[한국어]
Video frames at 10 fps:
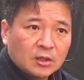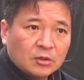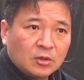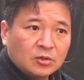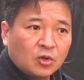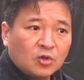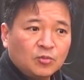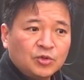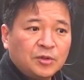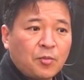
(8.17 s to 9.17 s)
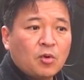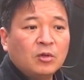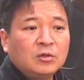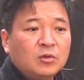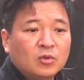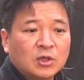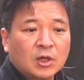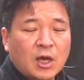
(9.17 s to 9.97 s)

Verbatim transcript: 그거는 여러분들이 모르는 곳에